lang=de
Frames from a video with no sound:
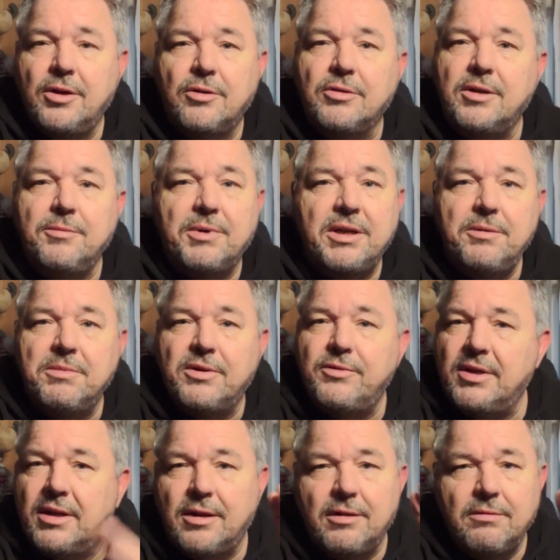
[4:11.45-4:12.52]
und die man immer
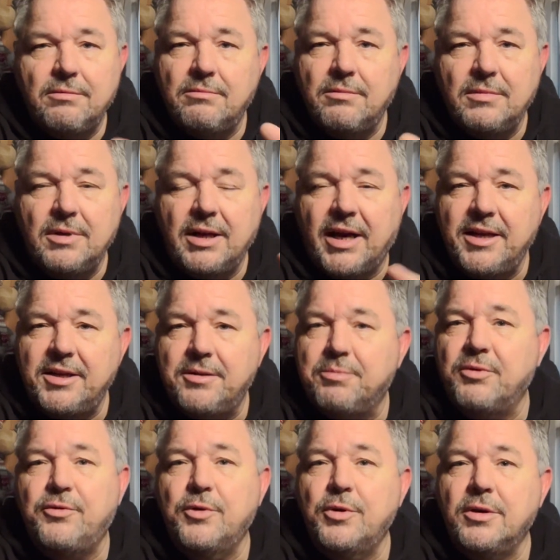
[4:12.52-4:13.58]
wieder leicht
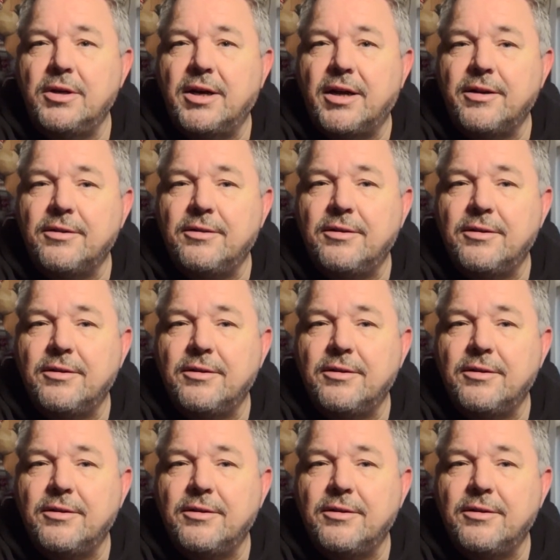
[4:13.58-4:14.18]
befüllen kann.